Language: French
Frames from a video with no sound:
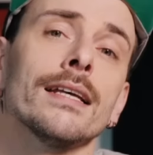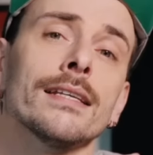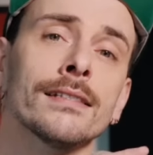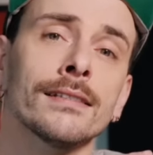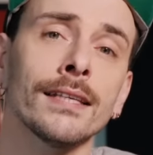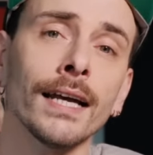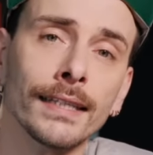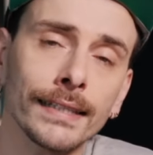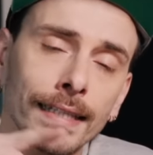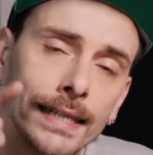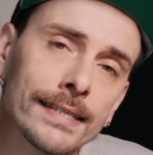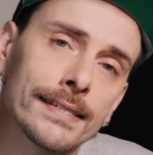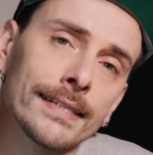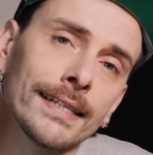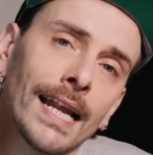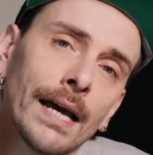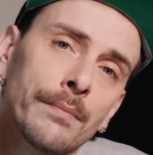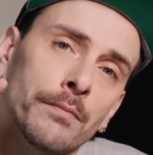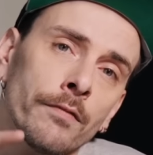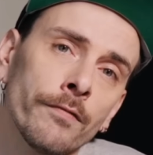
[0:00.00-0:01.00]
Certaines
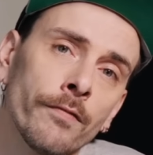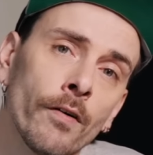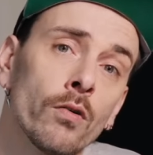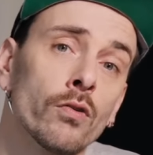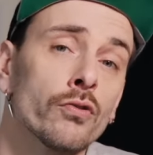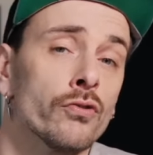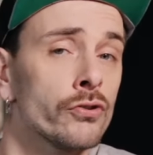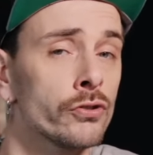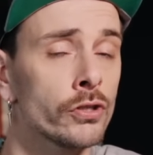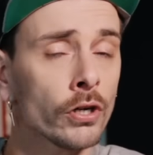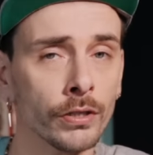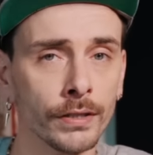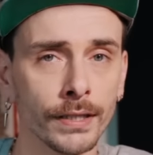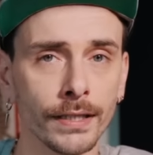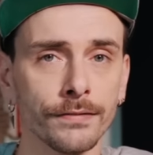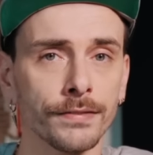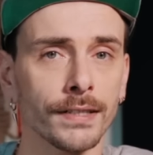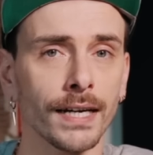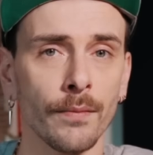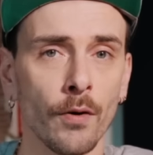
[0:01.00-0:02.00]
syllabes vont
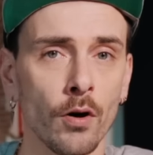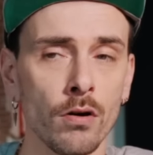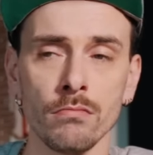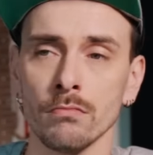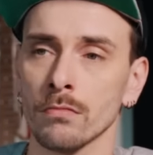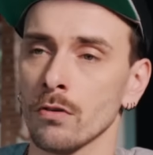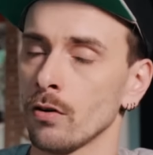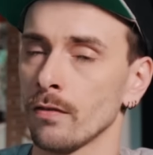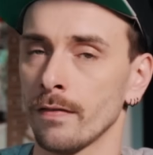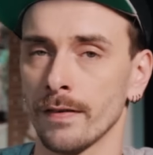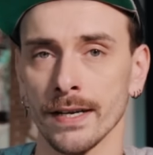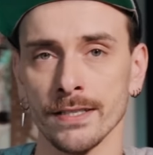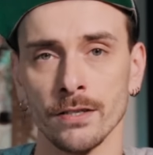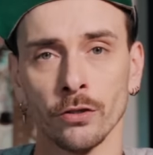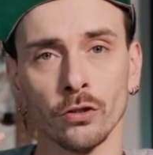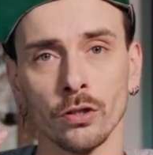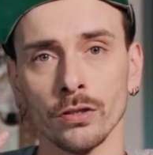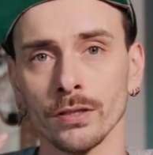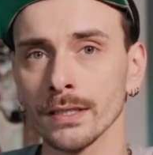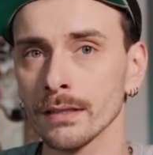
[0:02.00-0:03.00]
sortir vraiment, on va les
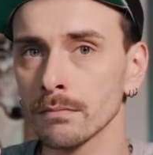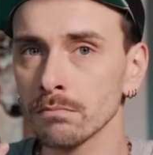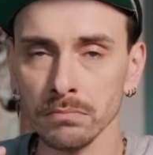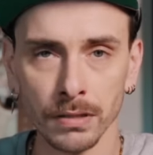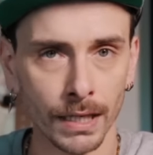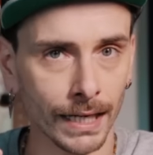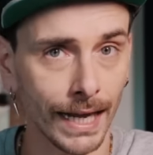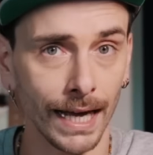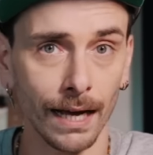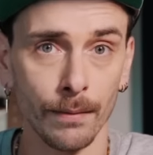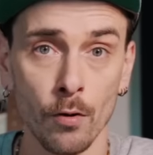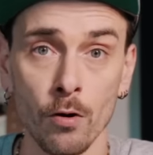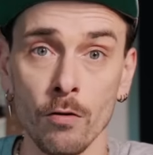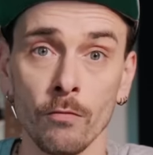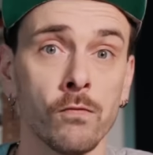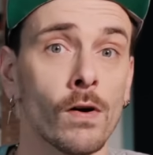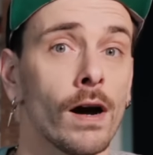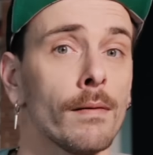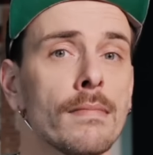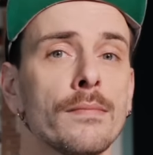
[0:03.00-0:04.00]
entendre clairement,
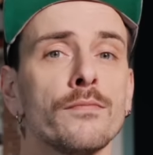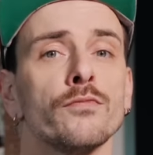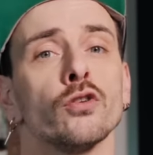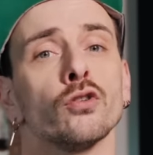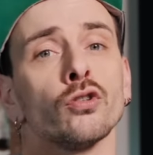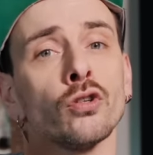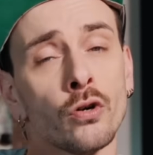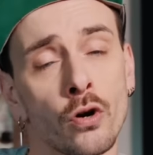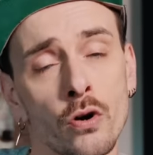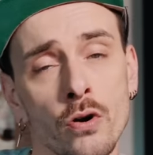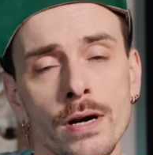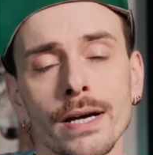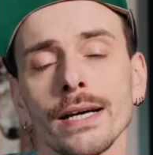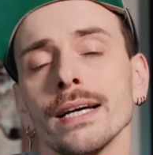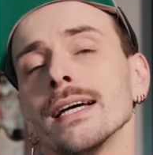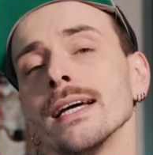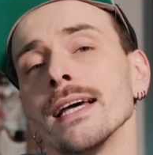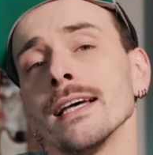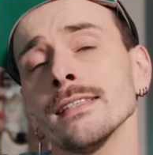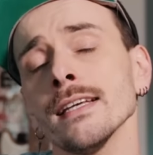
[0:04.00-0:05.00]
voire même de trop,
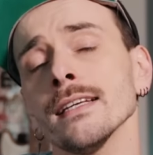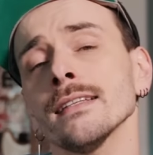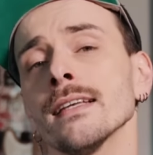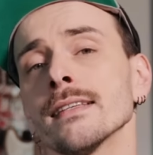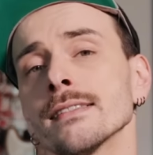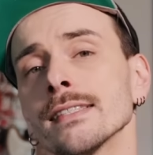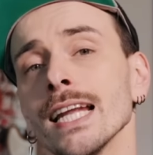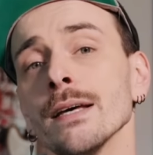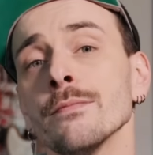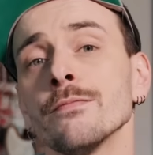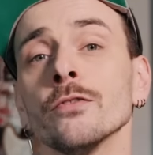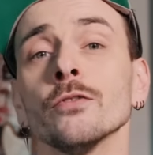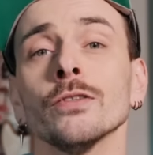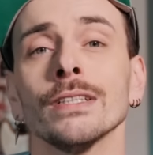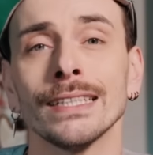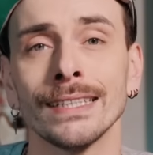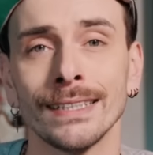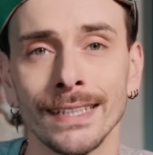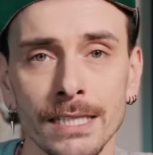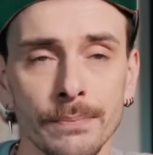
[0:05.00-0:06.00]
et certaines syllabes vont
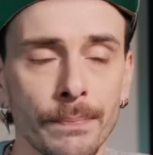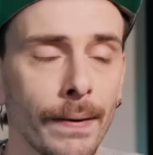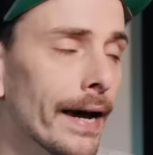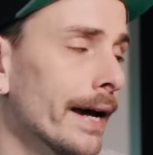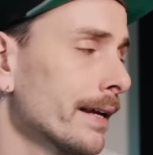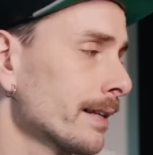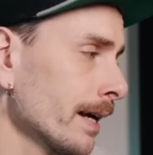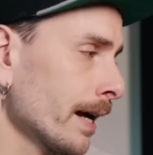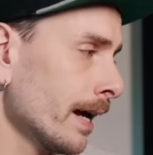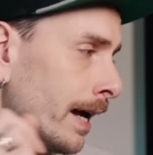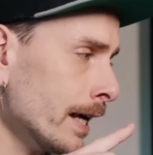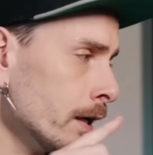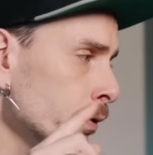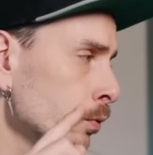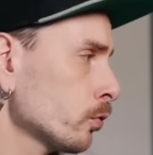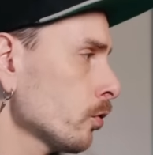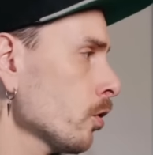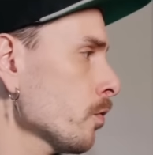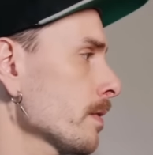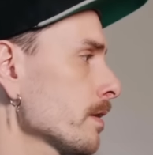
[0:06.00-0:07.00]
disparaître.
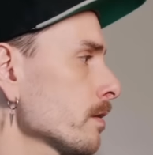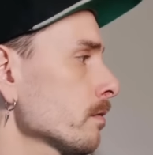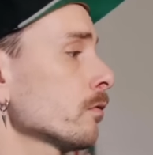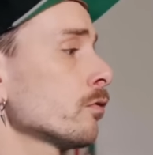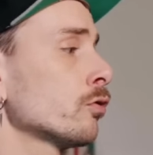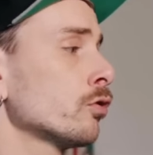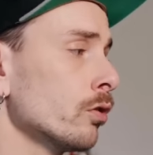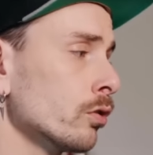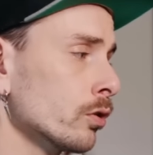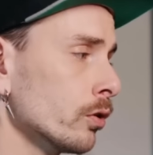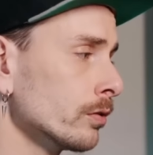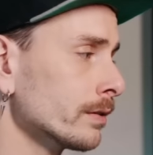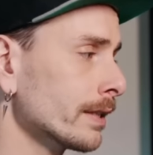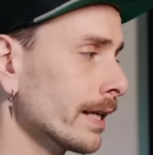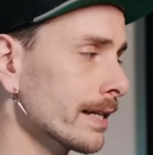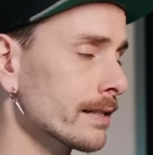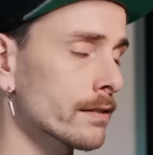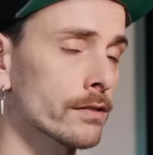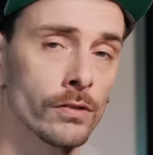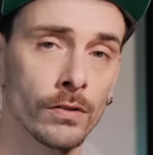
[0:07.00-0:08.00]
Écoutons maintenant dans le
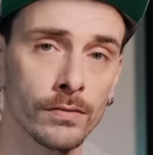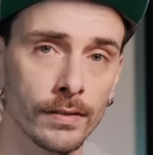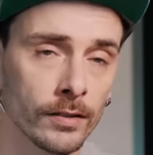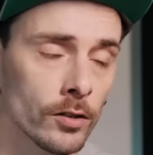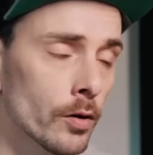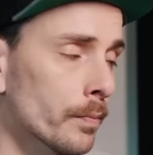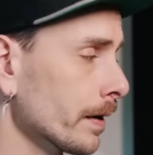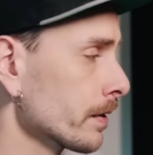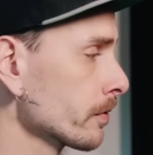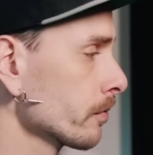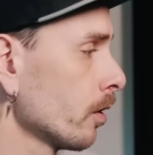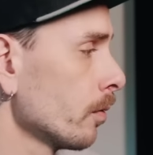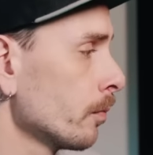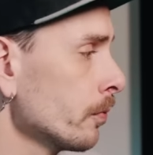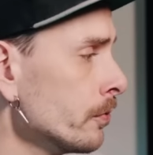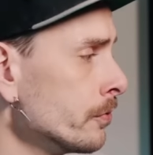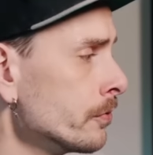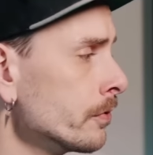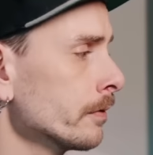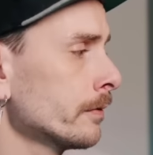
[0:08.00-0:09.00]
contexte sans cette compression en plus.